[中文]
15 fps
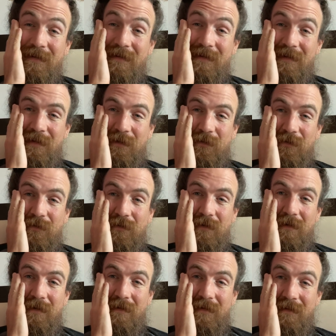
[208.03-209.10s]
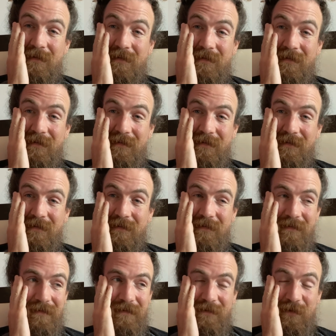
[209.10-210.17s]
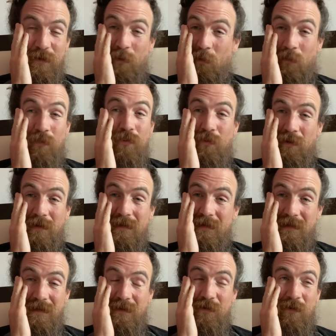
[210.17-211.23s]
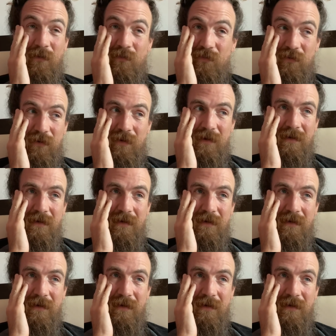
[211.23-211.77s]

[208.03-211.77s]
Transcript: 你中国。恐怖，真是恐怖。